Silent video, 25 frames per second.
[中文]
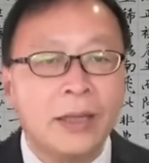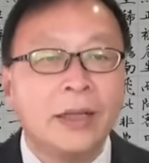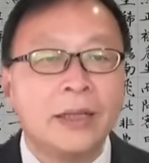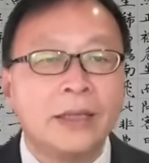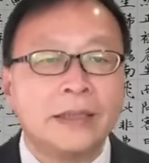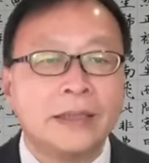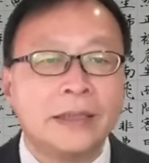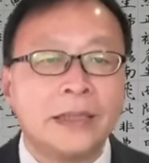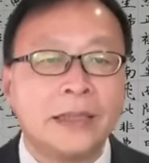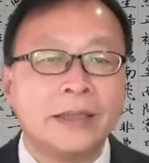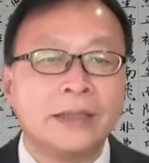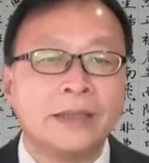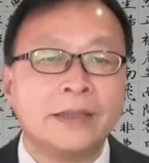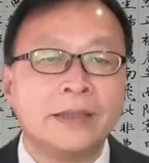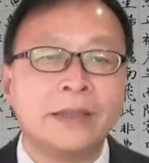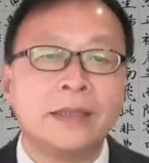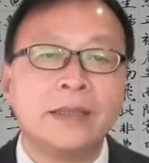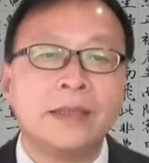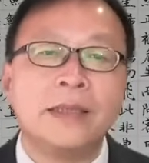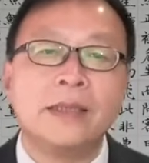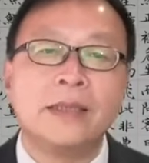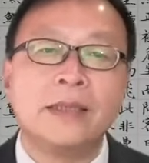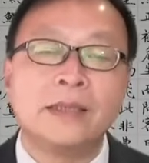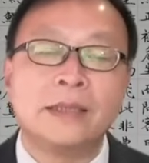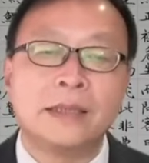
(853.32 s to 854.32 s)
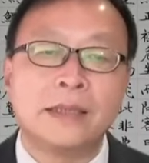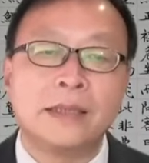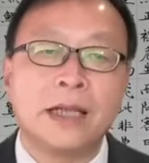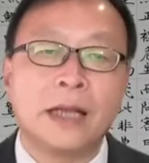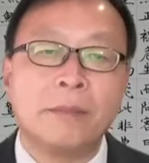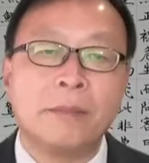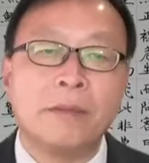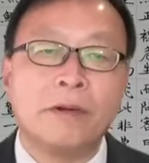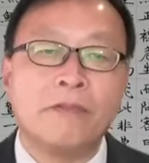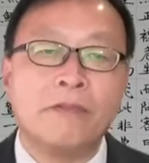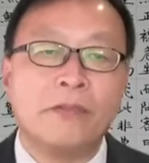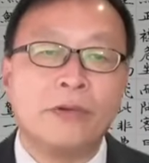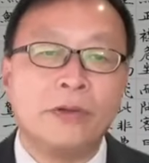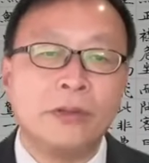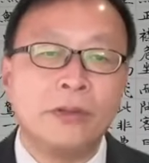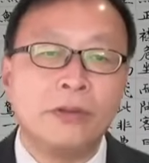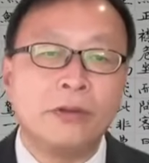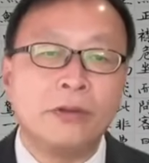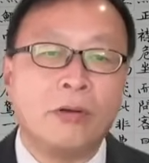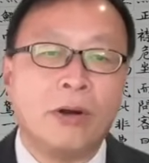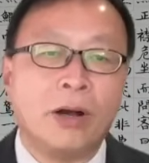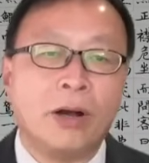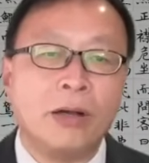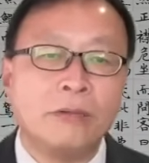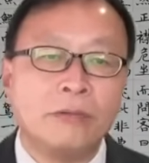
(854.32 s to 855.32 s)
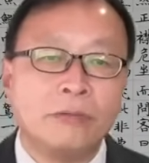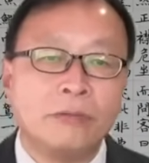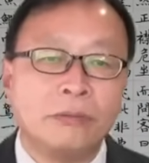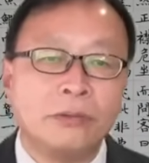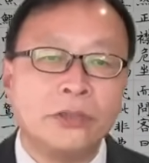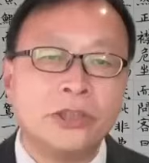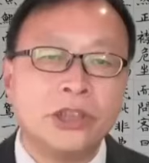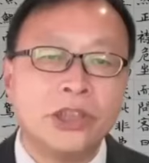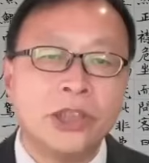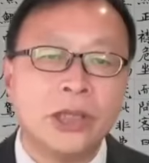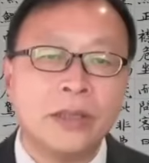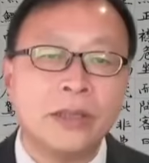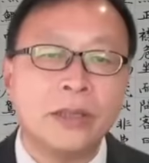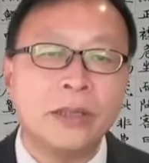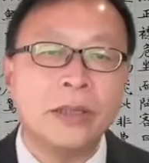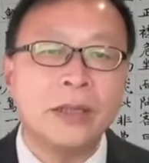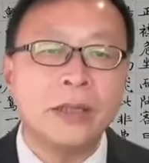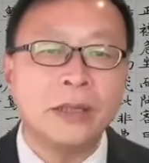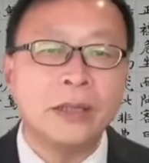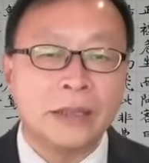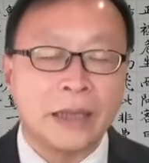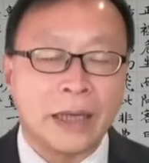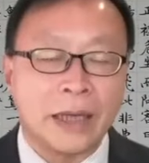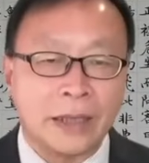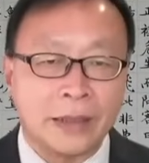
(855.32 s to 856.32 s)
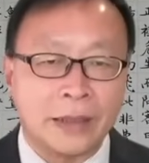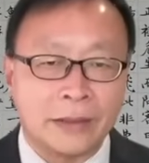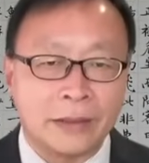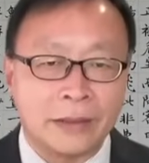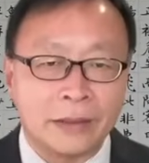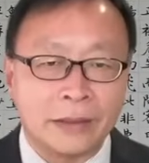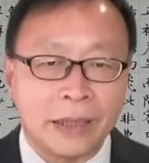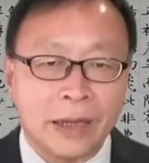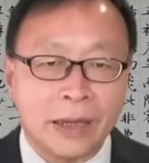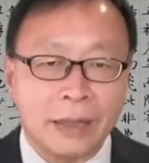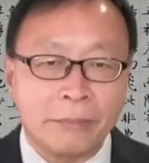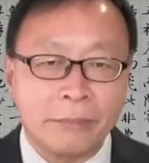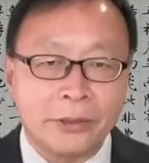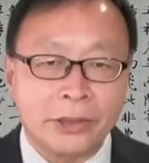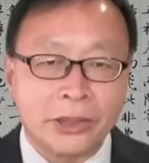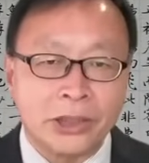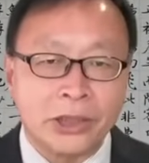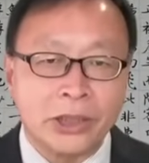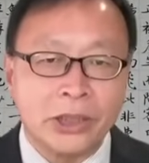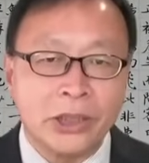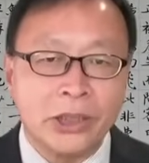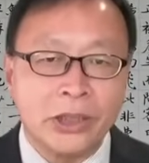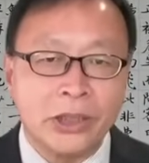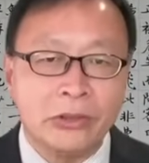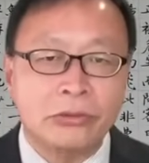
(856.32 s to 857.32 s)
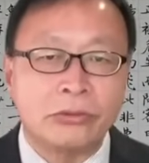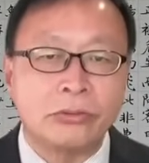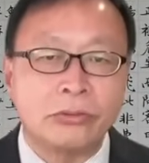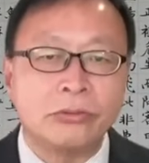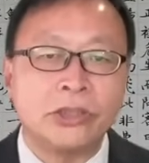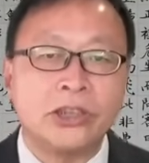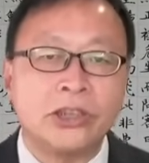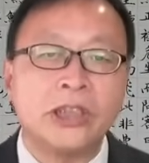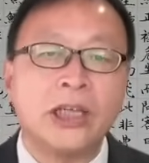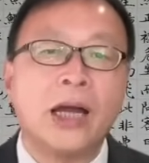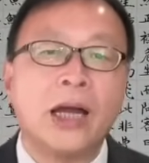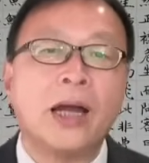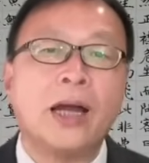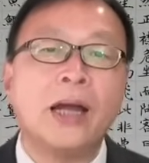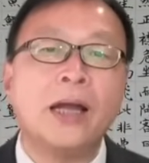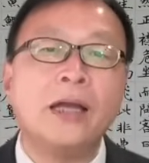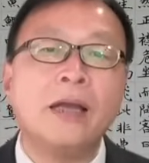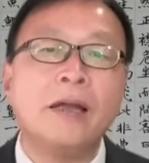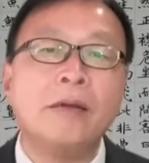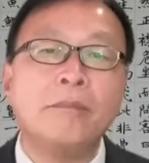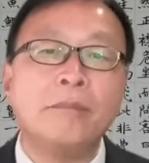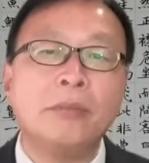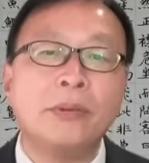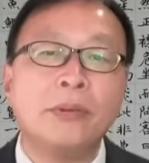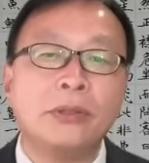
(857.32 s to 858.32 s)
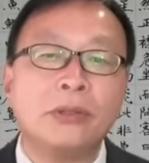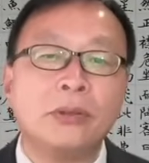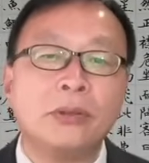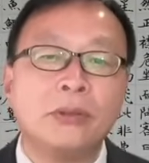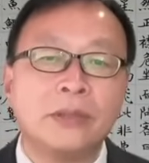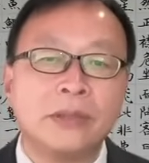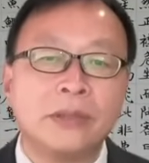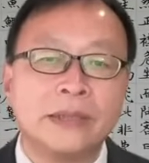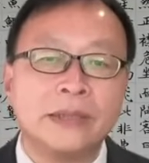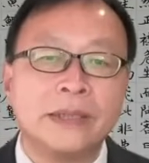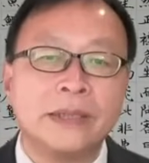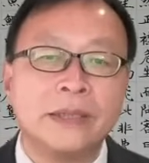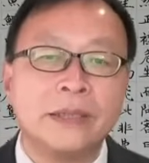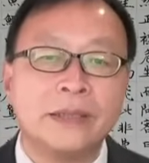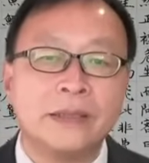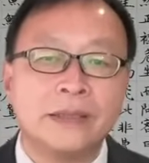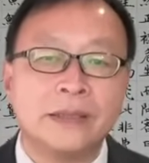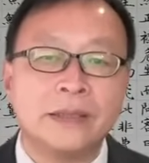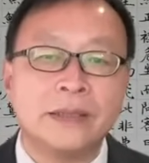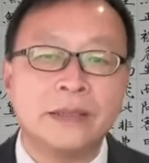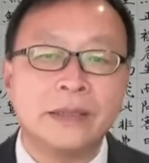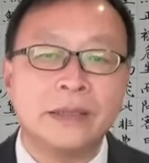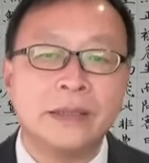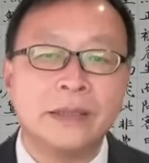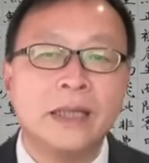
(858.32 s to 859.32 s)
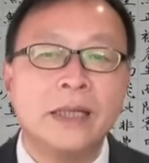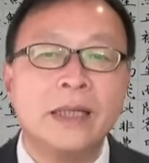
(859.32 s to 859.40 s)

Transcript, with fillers: 政治使他们风光无限，但他们是艺术家，不懂政治，